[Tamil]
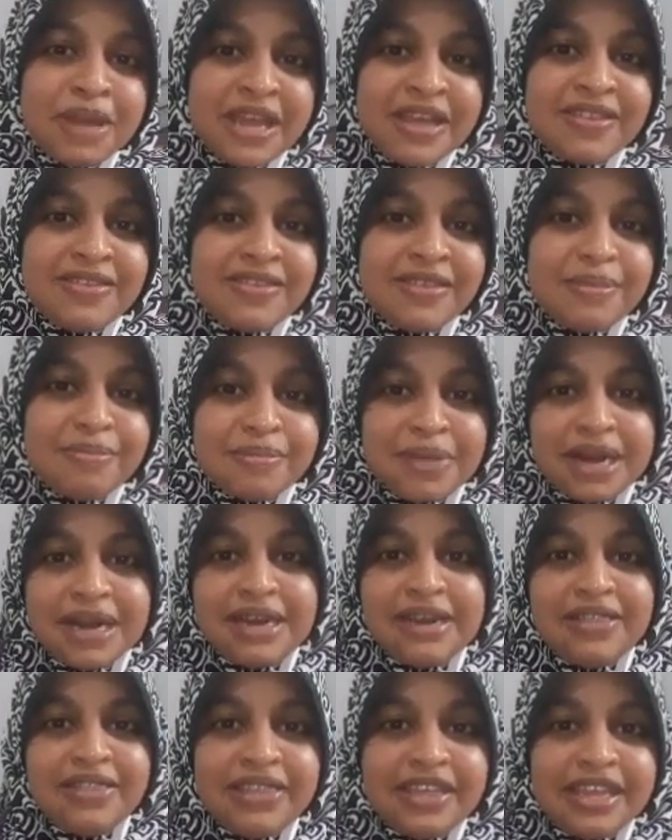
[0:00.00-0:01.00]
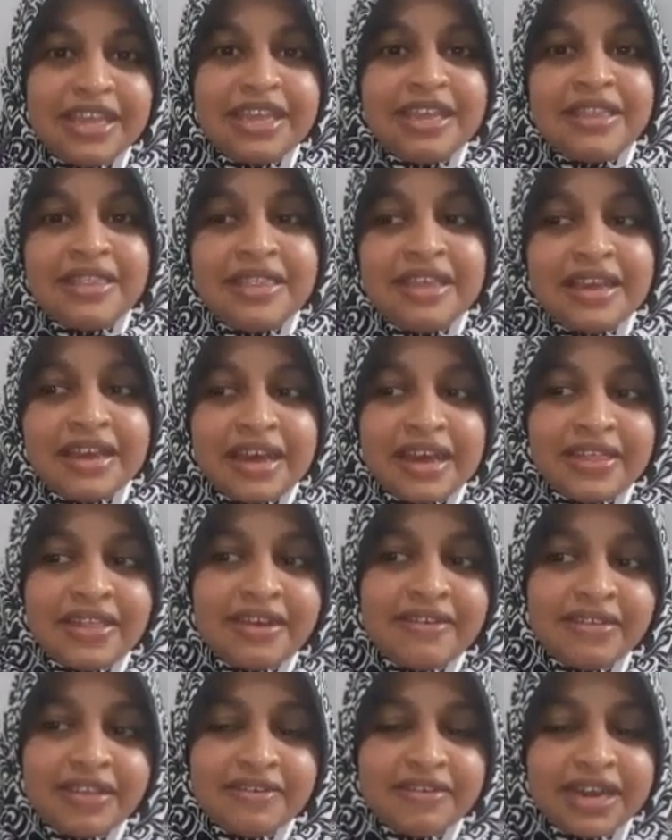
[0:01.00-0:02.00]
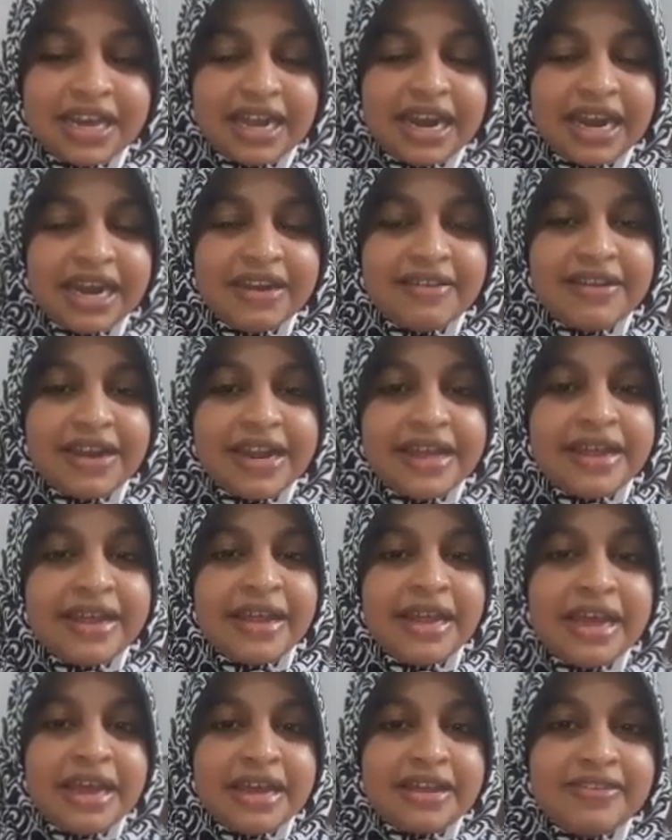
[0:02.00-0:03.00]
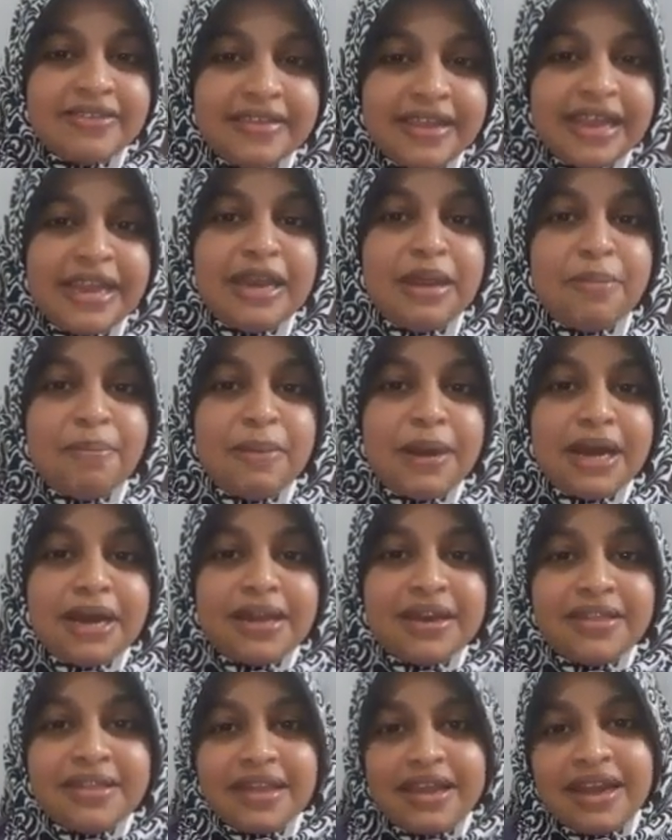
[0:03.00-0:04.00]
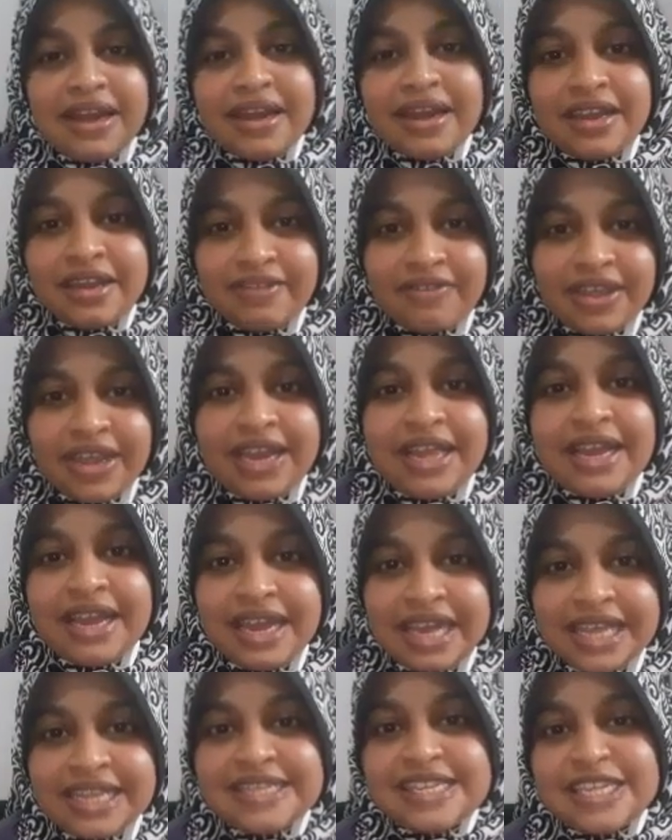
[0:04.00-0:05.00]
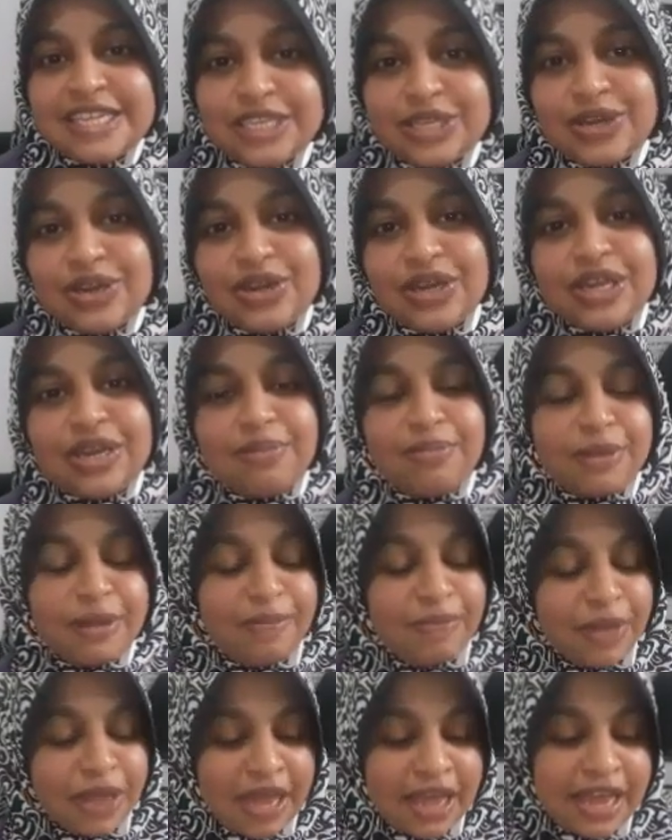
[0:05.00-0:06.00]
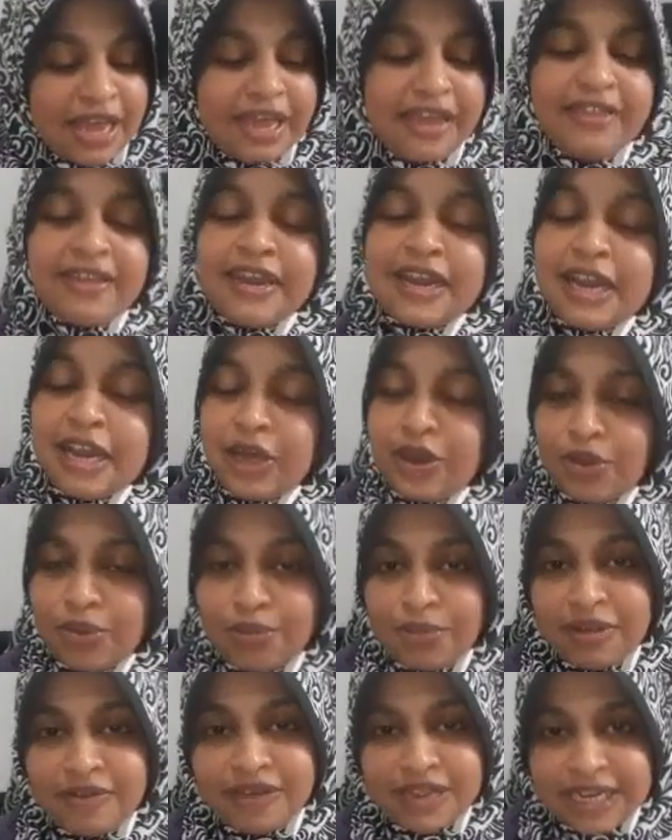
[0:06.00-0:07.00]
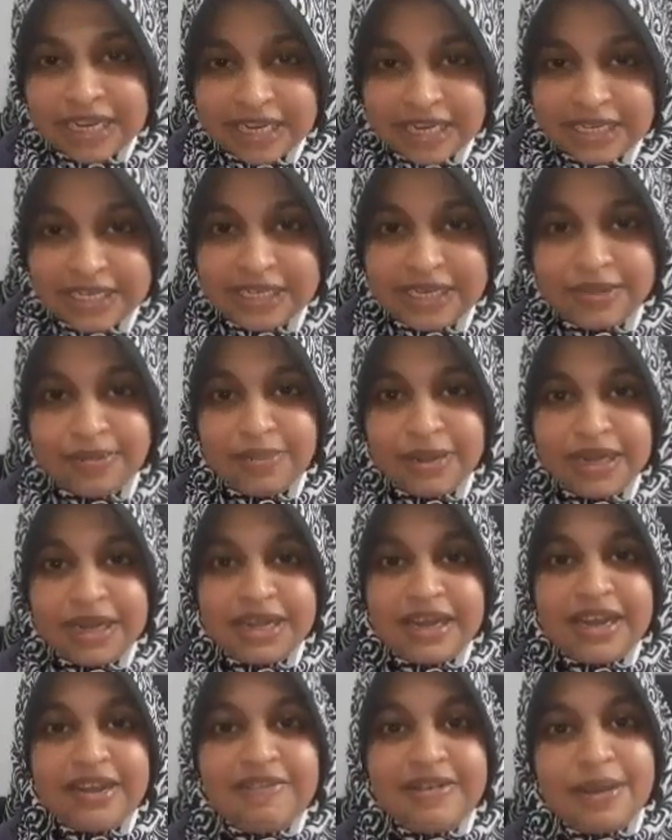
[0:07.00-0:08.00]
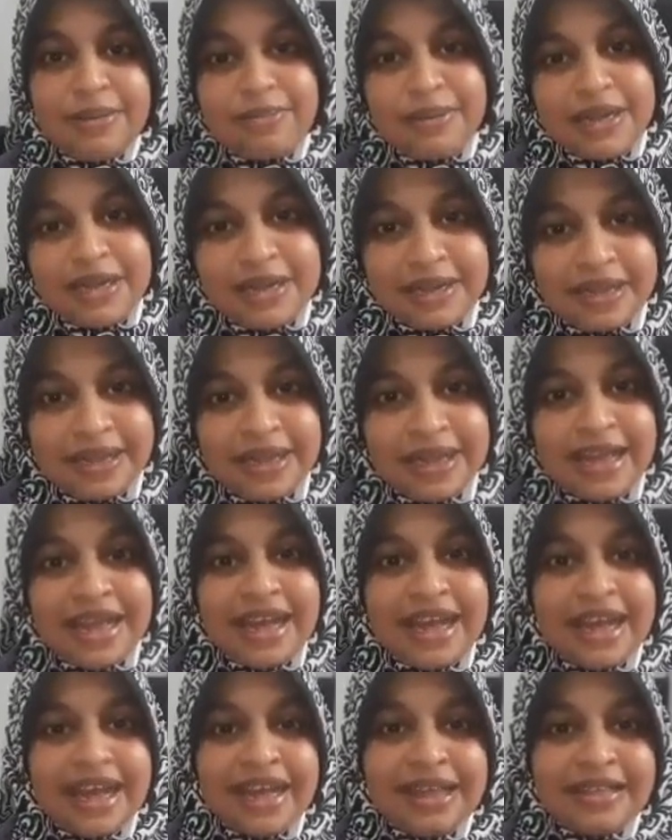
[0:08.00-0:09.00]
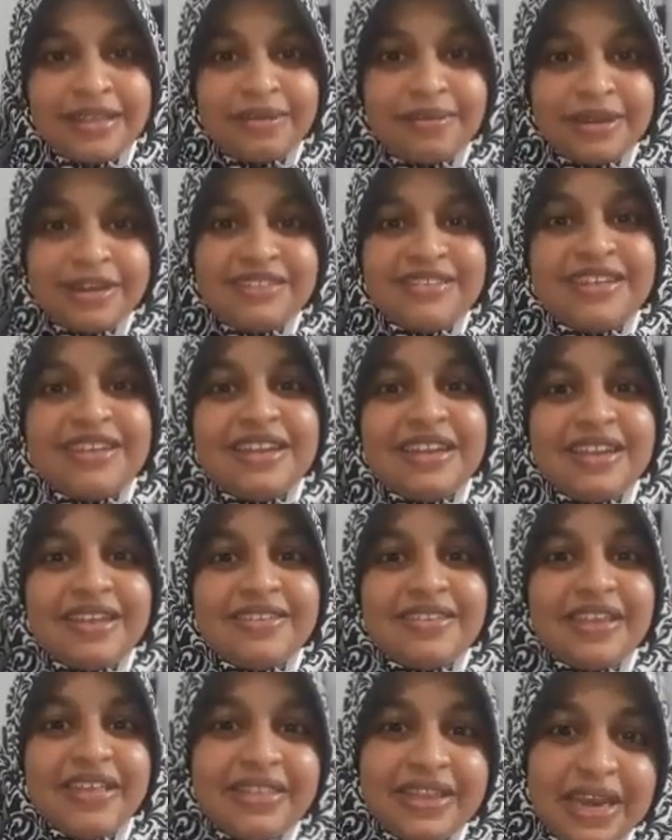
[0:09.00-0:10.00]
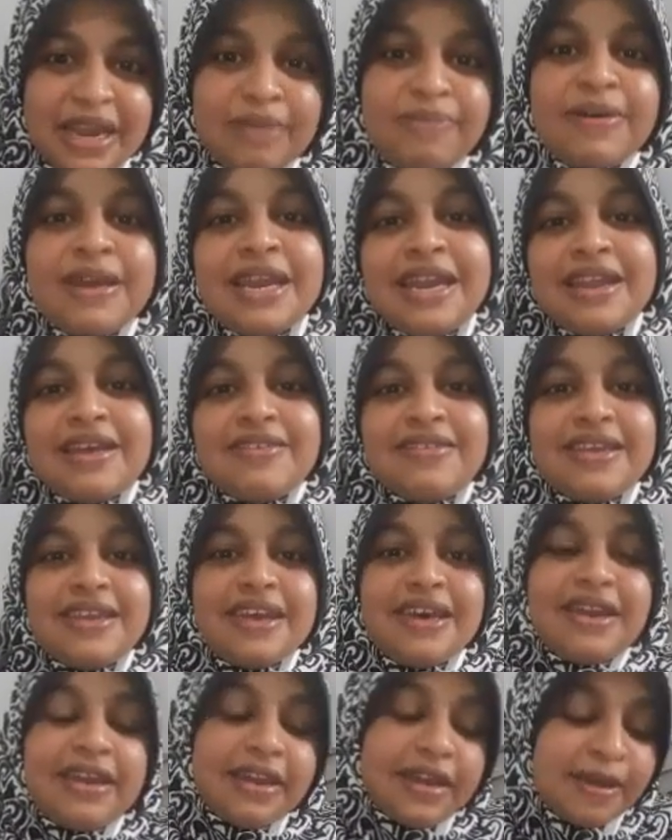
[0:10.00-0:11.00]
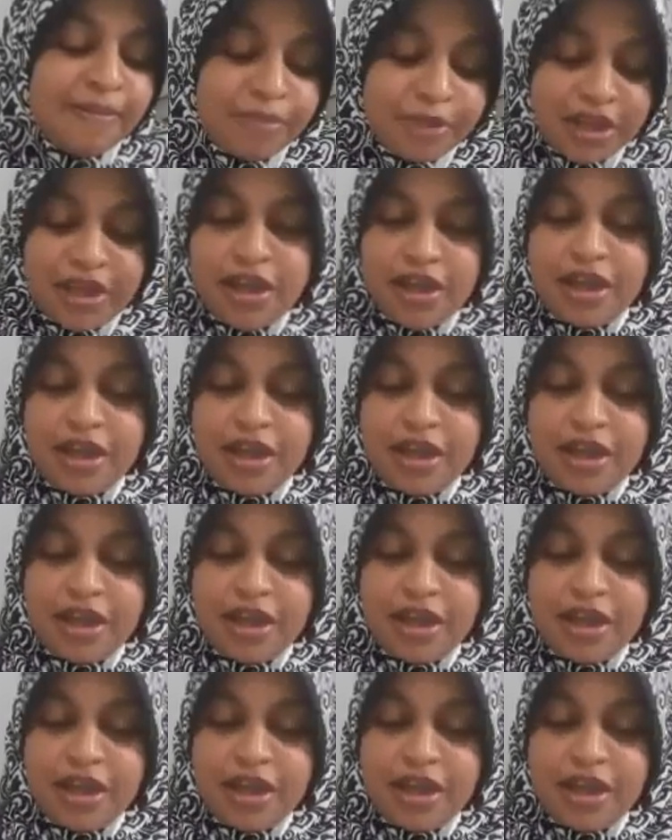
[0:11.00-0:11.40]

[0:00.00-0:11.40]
பேசி மகிழ்ந்து இருந்து அதாவது அவரோட கணவனை சீண்டி பார்க்குறதுக்கான வேலைகளை செஞ்சு கொண்டு இருப்பான் இதனால் ரொம்பவே கஷ்டப்பட்டு கவலைப்பட்டு அந்த மனுஷன் என்ன செய்ய அந்த நபர் என்ன செய்கிறாருன்னா